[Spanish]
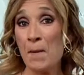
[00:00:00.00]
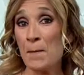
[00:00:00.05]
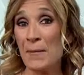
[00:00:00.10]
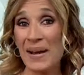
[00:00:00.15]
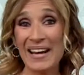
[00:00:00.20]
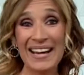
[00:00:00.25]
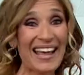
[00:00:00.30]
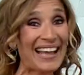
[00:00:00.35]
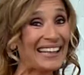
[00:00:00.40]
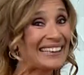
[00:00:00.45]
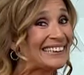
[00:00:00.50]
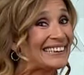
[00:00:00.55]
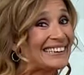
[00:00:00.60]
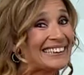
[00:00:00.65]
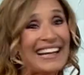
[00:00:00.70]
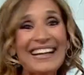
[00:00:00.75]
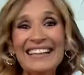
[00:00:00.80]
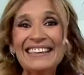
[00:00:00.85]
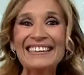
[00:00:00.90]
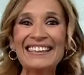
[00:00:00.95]
Ver a
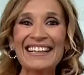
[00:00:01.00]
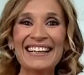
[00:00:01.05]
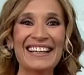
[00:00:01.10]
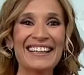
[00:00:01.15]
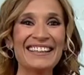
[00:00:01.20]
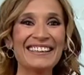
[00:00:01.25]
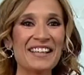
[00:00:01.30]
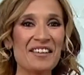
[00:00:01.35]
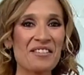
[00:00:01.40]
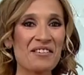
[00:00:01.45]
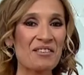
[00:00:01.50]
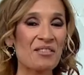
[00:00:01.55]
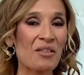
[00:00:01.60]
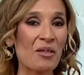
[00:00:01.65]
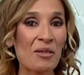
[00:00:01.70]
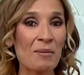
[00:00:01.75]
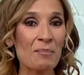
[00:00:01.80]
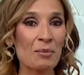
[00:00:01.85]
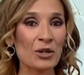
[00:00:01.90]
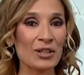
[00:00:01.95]
tanta gente
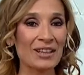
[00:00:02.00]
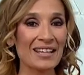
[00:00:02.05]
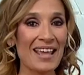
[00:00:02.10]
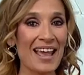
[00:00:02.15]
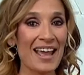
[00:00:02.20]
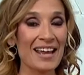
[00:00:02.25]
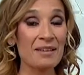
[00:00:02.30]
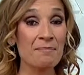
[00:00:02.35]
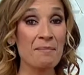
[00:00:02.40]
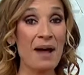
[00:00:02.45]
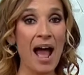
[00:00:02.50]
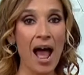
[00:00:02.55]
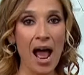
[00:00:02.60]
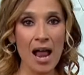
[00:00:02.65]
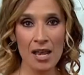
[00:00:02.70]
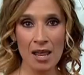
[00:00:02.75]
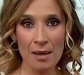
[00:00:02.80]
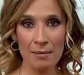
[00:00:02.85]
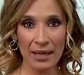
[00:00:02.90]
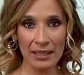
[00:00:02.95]
haciendo deporte anima
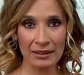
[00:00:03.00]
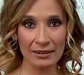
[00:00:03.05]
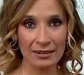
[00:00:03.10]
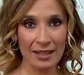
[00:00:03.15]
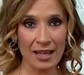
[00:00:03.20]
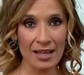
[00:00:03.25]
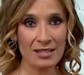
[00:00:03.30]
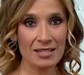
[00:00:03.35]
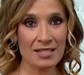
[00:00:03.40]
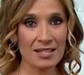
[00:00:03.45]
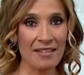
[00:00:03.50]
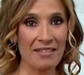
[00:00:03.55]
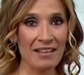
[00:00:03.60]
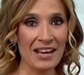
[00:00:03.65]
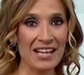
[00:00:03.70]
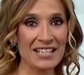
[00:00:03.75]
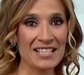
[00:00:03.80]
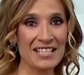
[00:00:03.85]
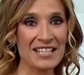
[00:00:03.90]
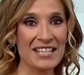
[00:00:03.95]
a levantarse
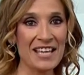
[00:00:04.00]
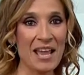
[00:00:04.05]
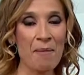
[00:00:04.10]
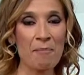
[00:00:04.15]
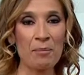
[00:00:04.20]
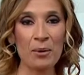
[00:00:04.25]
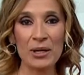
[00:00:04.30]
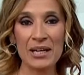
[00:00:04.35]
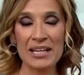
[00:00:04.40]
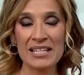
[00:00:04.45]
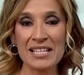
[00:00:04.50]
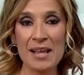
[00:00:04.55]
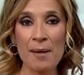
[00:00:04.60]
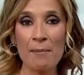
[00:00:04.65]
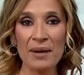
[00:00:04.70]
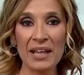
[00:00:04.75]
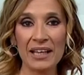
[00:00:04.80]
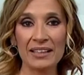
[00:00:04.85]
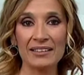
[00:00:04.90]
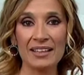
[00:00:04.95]
de la silla y ponerse a
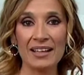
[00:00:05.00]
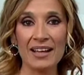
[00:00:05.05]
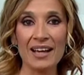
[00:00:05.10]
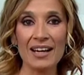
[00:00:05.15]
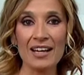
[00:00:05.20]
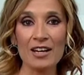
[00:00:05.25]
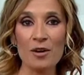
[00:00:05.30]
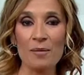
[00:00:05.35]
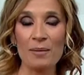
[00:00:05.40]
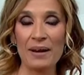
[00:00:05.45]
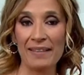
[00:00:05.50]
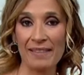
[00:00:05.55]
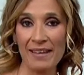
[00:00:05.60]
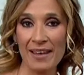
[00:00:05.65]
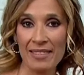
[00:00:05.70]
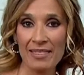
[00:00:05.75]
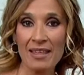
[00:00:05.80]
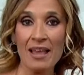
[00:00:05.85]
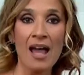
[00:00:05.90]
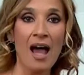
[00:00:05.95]
practicarlo,
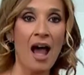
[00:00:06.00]
¿verdad?